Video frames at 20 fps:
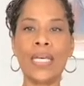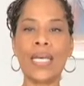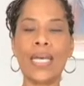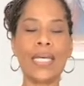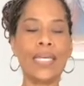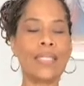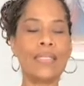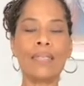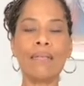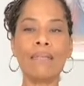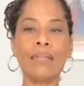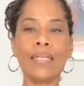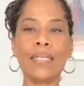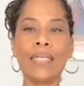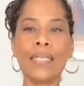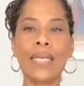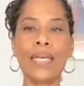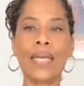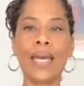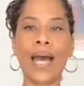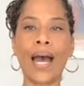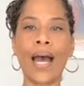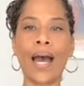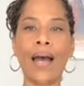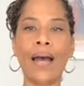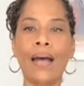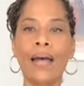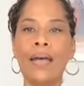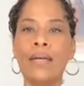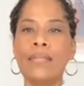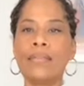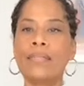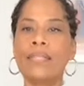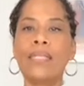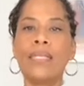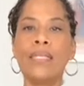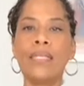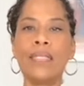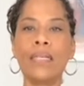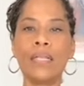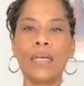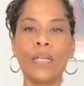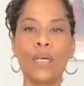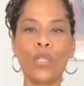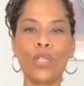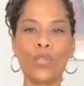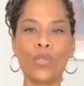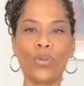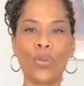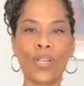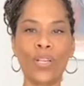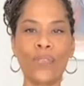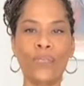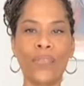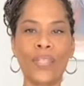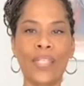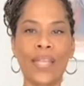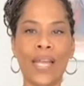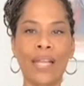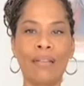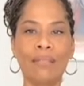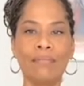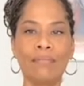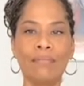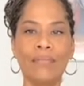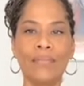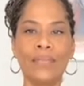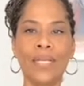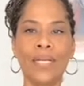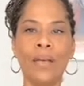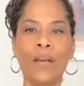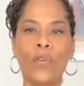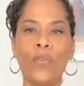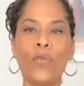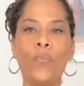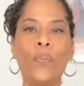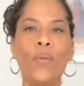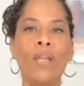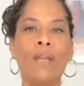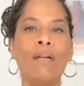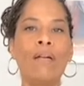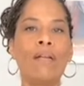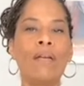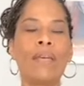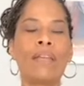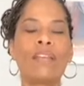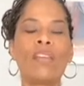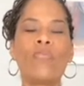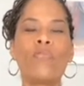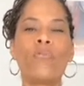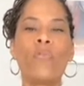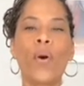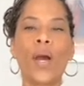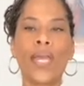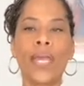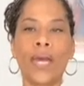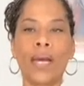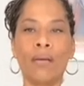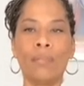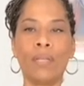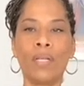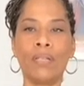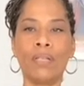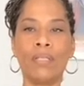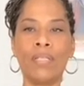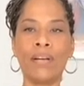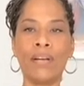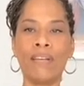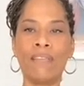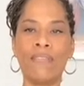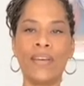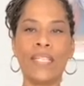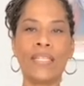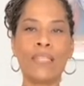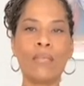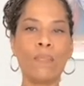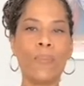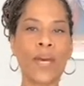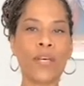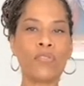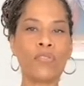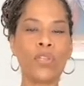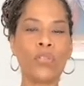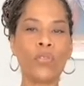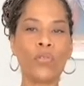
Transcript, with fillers: et, sans crier gare, tire sur les fidèles. Le bilan est effroyable. 26 personnes